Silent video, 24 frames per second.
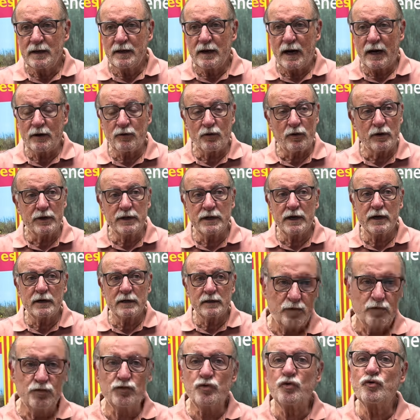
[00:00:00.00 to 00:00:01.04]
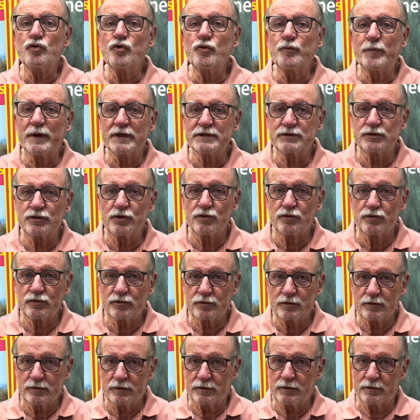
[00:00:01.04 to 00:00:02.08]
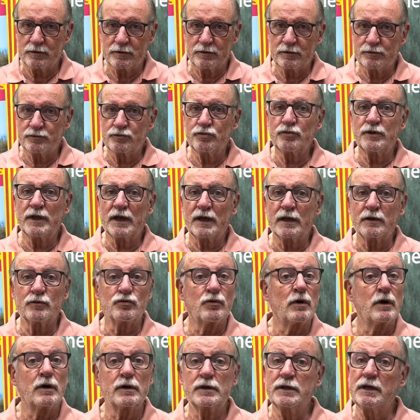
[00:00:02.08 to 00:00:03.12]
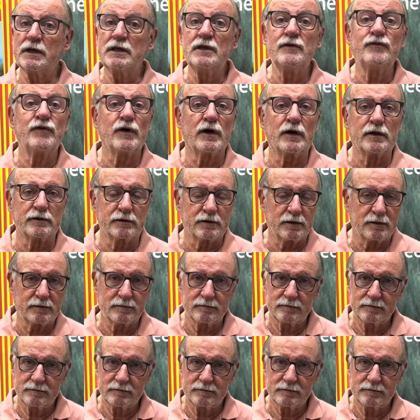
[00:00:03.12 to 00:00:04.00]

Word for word: Alors, il y a une occupation du territoire qui est différente.